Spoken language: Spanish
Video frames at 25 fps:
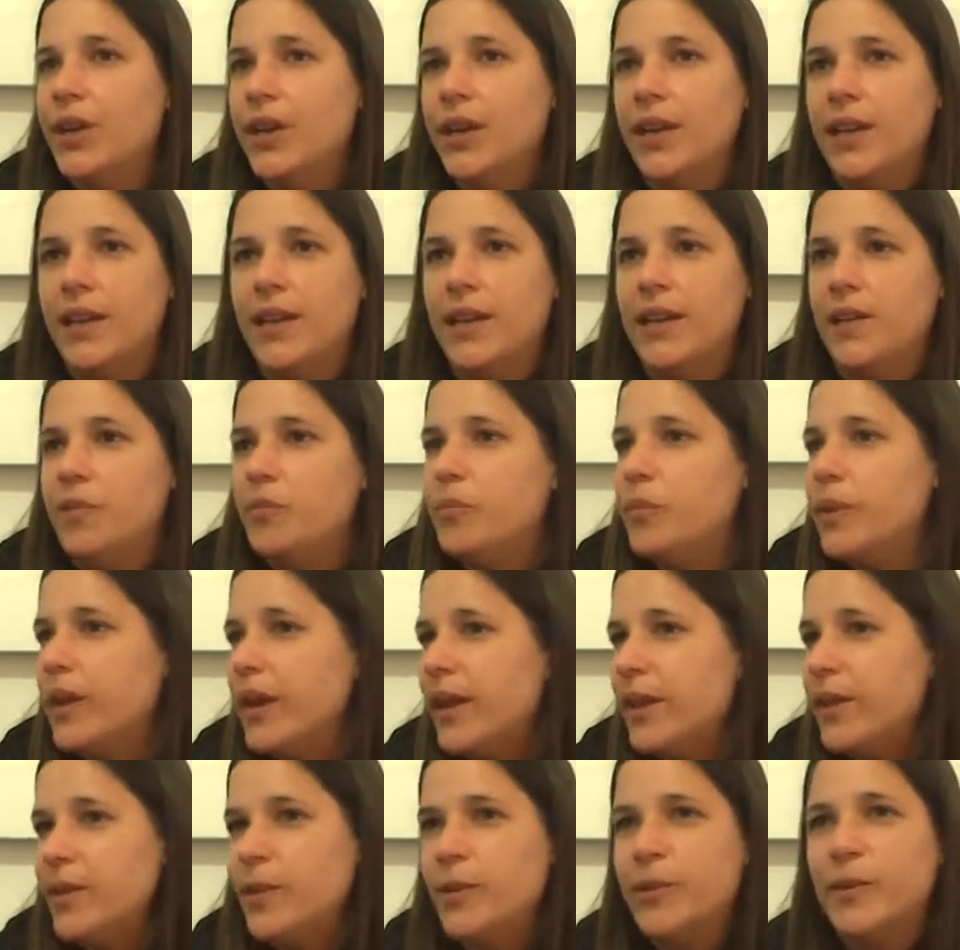eh,
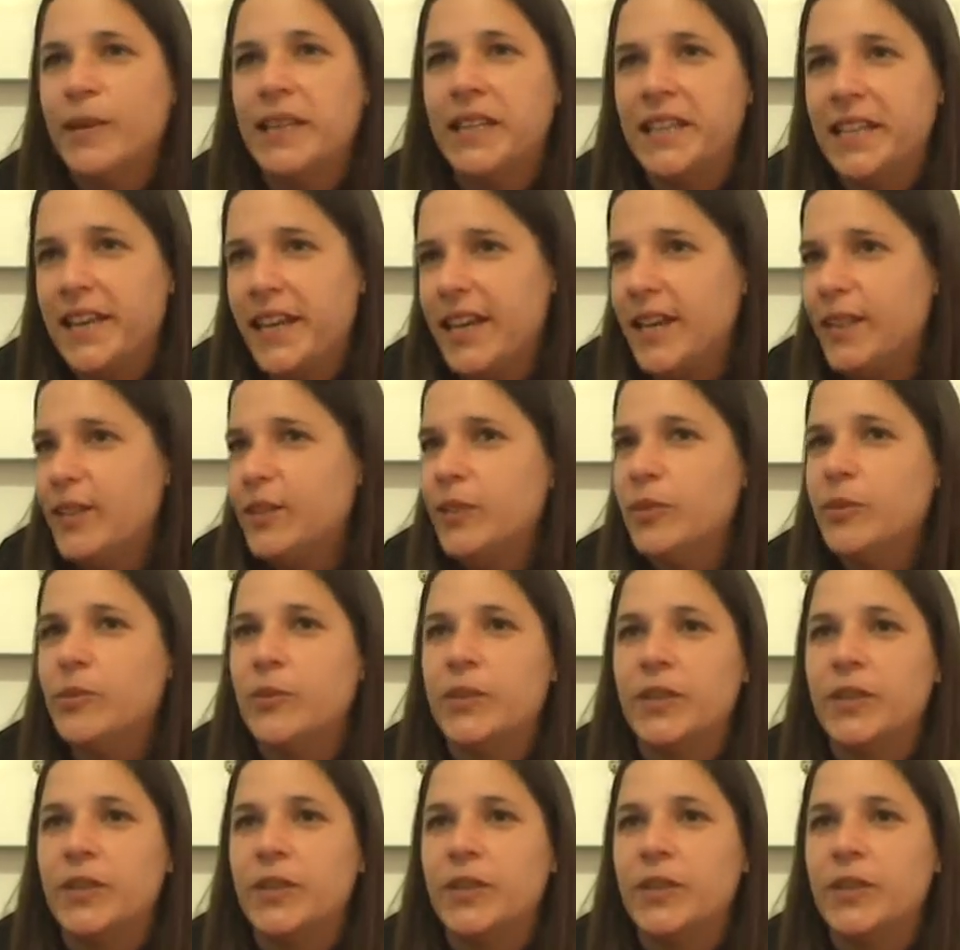limpiando, baldeando,